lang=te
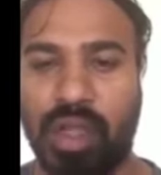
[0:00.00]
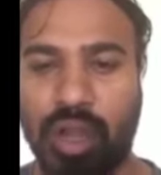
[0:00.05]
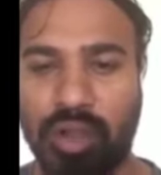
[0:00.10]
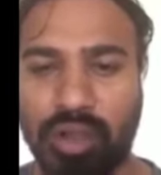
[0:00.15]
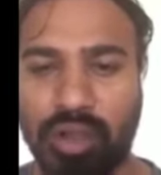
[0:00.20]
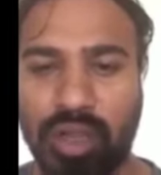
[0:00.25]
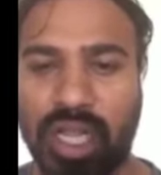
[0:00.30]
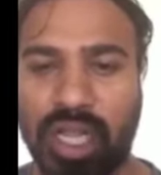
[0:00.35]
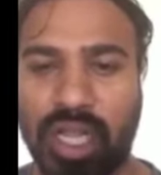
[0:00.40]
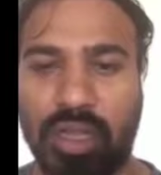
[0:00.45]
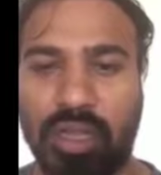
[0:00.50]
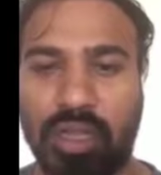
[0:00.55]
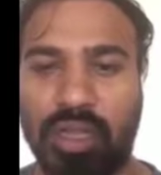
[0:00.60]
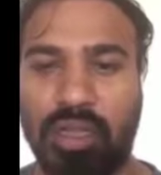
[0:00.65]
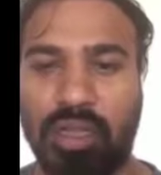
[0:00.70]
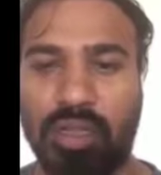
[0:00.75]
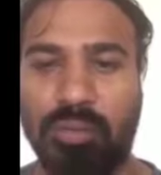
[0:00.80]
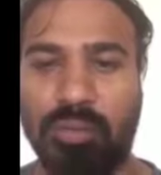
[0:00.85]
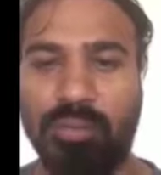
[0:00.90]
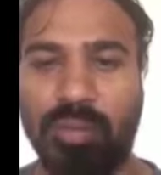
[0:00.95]
అనుంగ
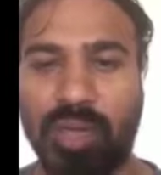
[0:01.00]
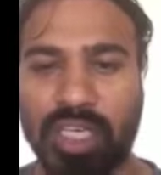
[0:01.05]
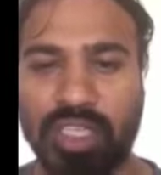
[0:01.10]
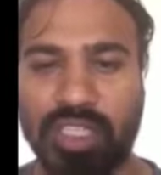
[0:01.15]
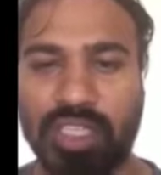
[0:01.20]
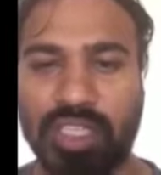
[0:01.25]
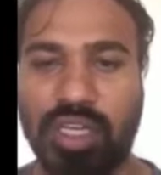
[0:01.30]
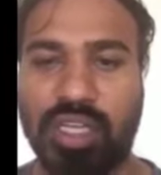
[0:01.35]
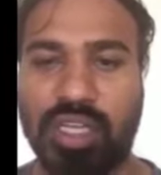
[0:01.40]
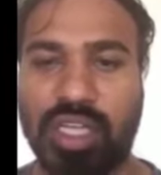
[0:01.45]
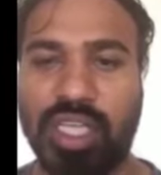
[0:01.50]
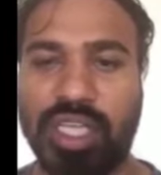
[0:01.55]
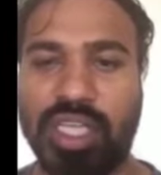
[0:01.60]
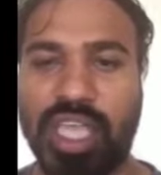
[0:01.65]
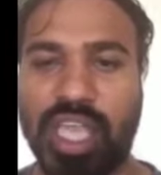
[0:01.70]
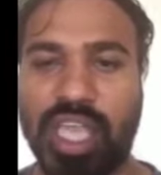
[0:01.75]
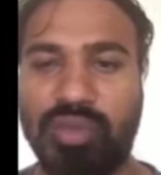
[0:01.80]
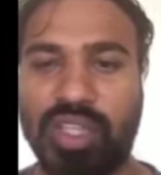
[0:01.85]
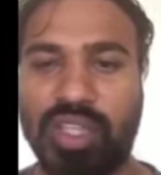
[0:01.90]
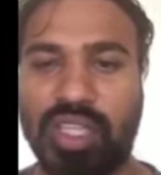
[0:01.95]
మనుషులకి
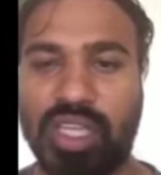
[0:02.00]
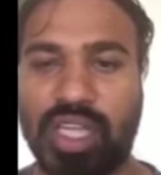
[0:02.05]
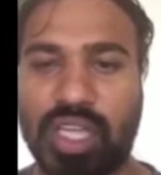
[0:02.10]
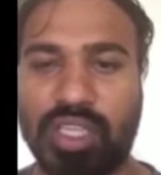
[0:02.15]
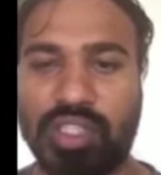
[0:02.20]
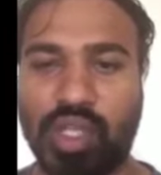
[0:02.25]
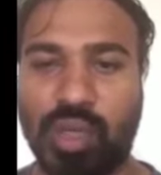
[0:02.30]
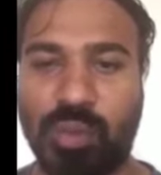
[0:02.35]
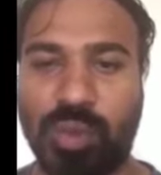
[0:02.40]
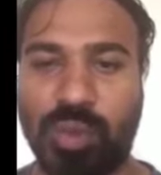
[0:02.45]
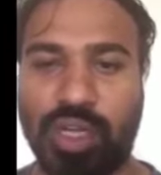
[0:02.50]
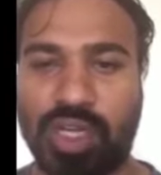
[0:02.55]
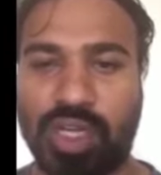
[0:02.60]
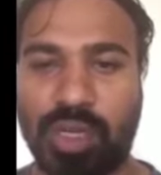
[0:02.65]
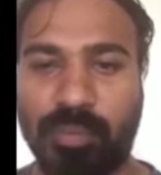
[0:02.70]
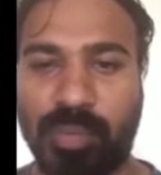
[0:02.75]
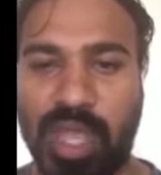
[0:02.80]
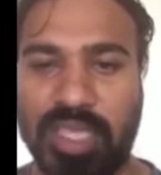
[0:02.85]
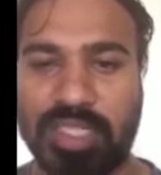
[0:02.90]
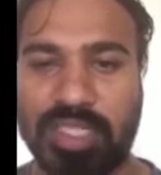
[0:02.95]
ఏ విధంగా జోబులో
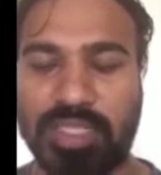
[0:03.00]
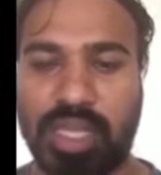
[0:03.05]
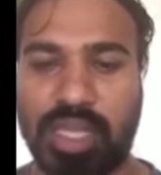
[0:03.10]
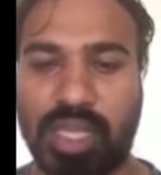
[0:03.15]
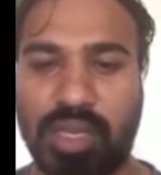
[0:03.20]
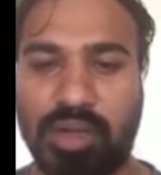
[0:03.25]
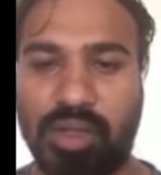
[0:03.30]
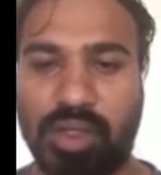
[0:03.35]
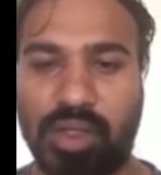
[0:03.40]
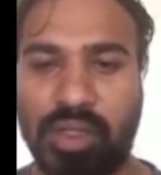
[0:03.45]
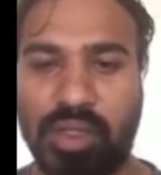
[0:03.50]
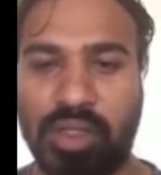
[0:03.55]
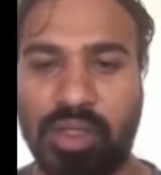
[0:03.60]
డబ్బేస్తున్నారో